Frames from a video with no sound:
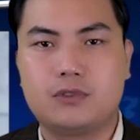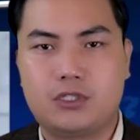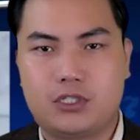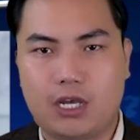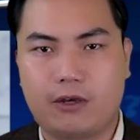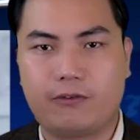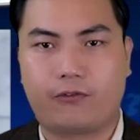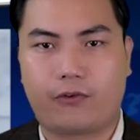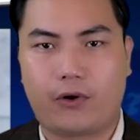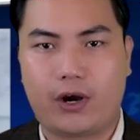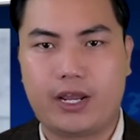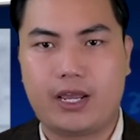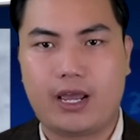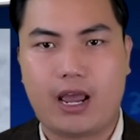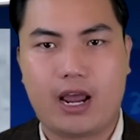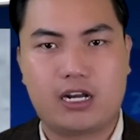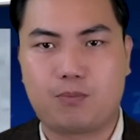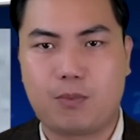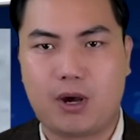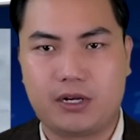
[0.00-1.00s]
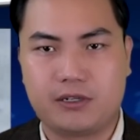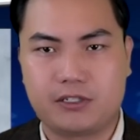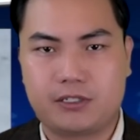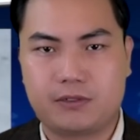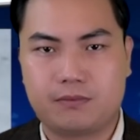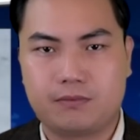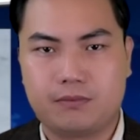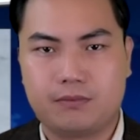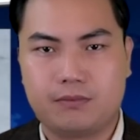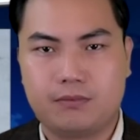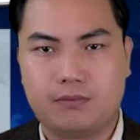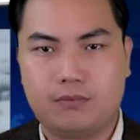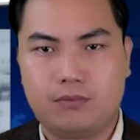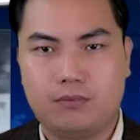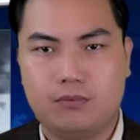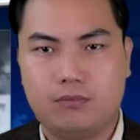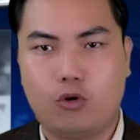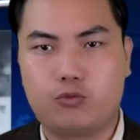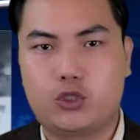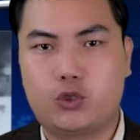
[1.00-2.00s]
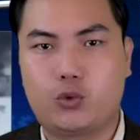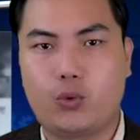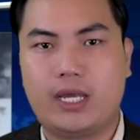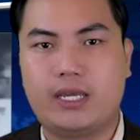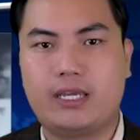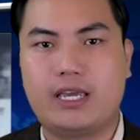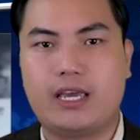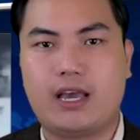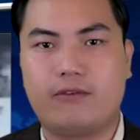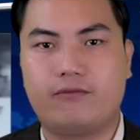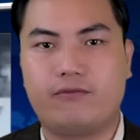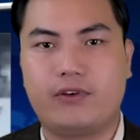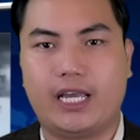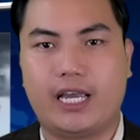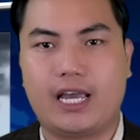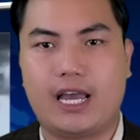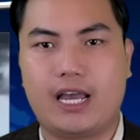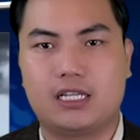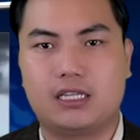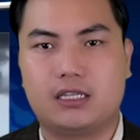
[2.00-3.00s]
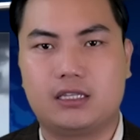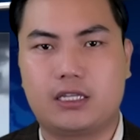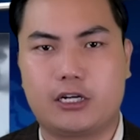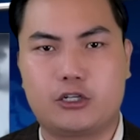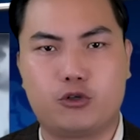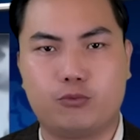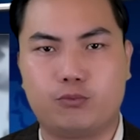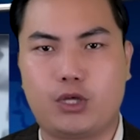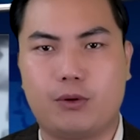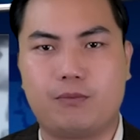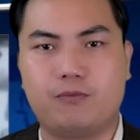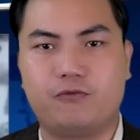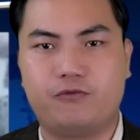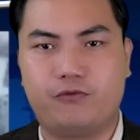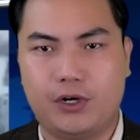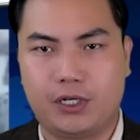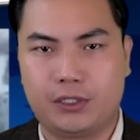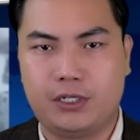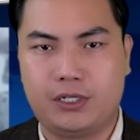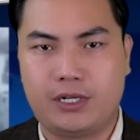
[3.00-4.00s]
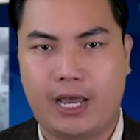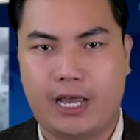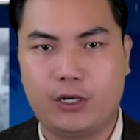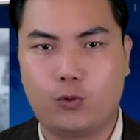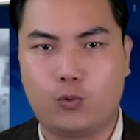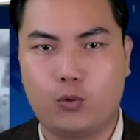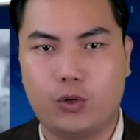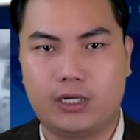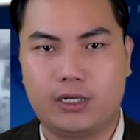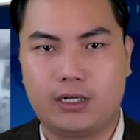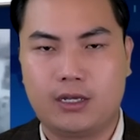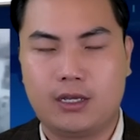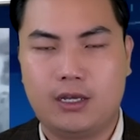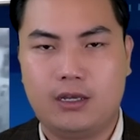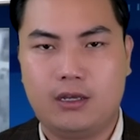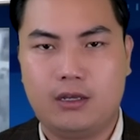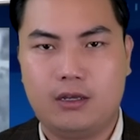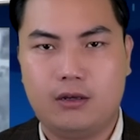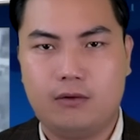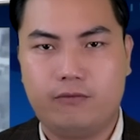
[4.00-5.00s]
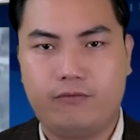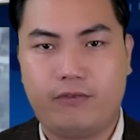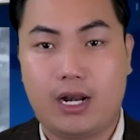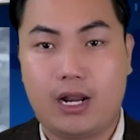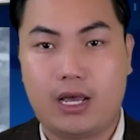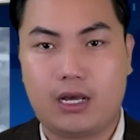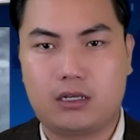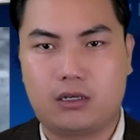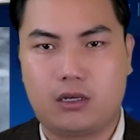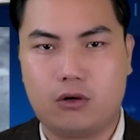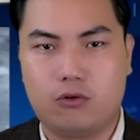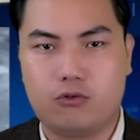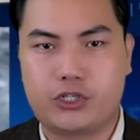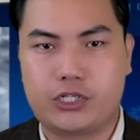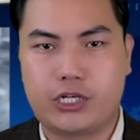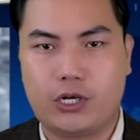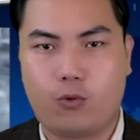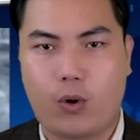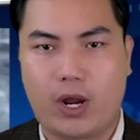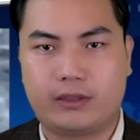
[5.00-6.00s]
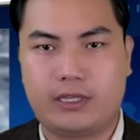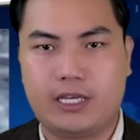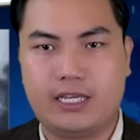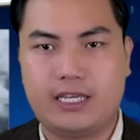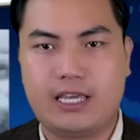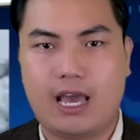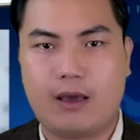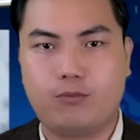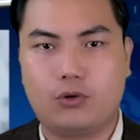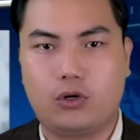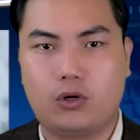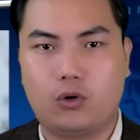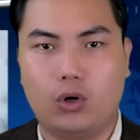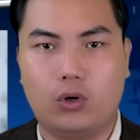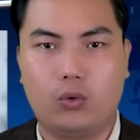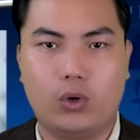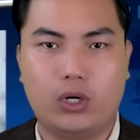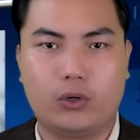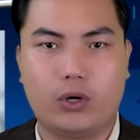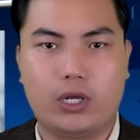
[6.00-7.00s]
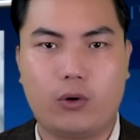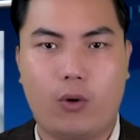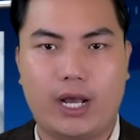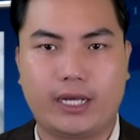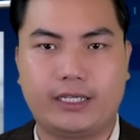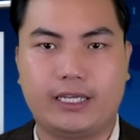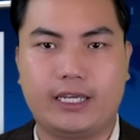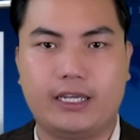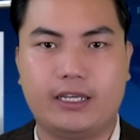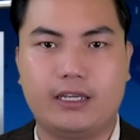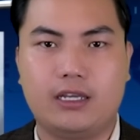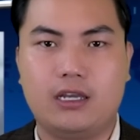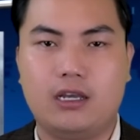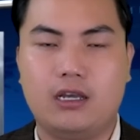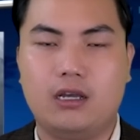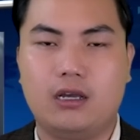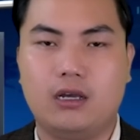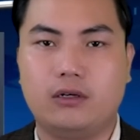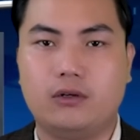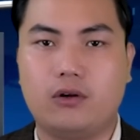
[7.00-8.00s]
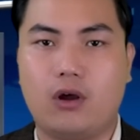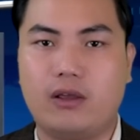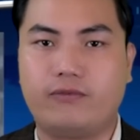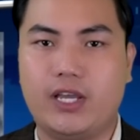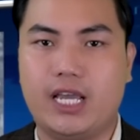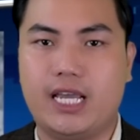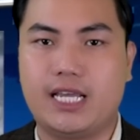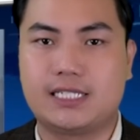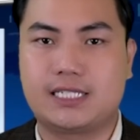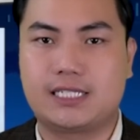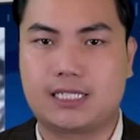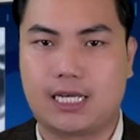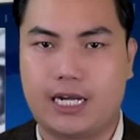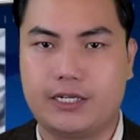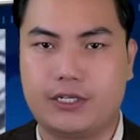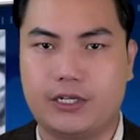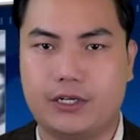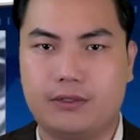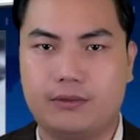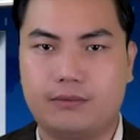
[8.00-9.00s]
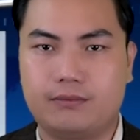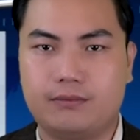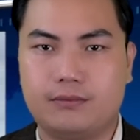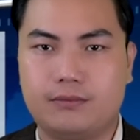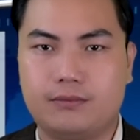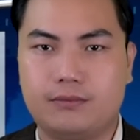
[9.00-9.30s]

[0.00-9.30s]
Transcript: Jeffrey Edmonds, một chuyên gia về Nga tại Trung tâm Phân tích Hải quân và là cựu sĩ quan thiết giáp của quân đội Hoa Kỳ, nói với Insider –